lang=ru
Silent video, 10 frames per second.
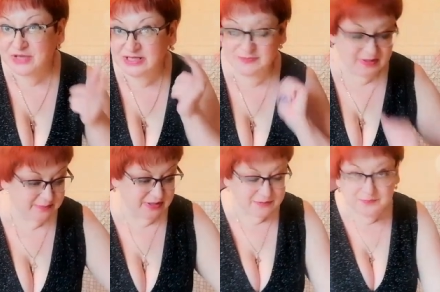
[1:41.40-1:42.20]

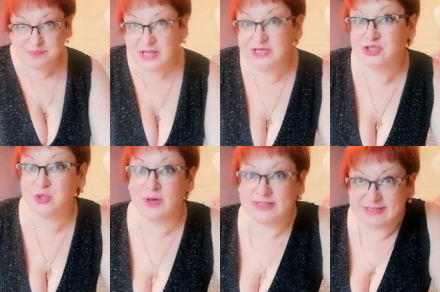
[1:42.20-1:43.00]
эксперимент.
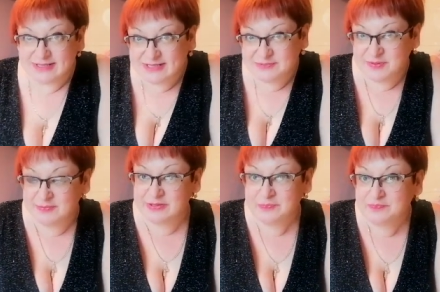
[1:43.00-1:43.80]
Еще один
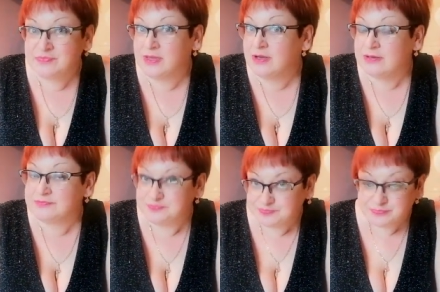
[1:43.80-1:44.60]
эксперимент.
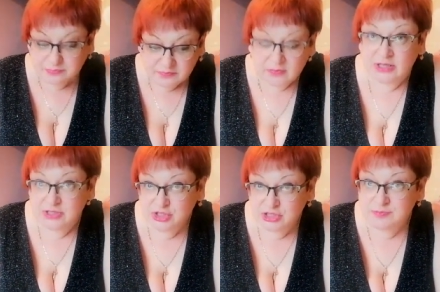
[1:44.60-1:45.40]

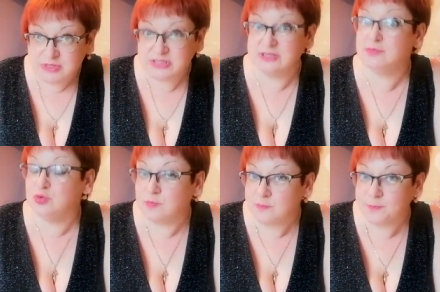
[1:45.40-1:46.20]
Сейчас мы сидим
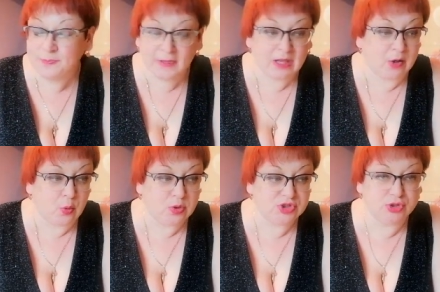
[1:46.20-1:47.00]
дома.
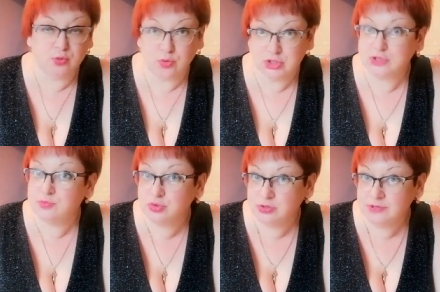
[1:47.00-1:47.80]
Очень-очень
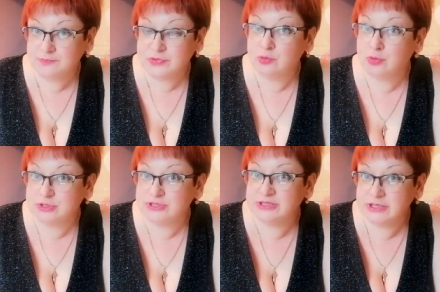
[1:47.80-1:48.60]
много
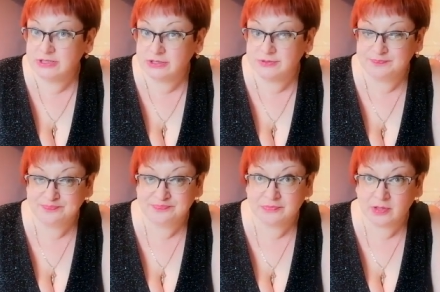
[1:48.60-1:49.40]
уходит денег
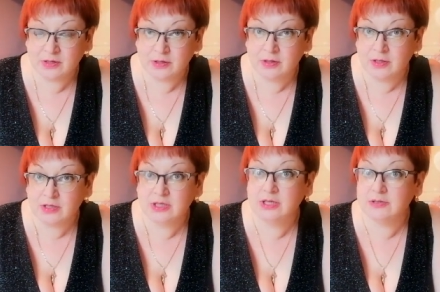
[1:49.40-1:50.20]

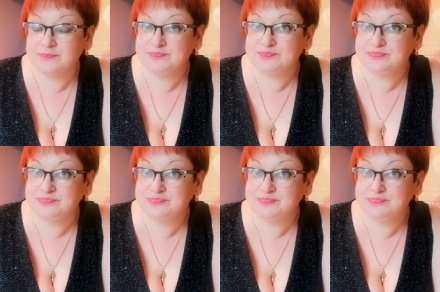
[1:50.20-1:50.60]
и,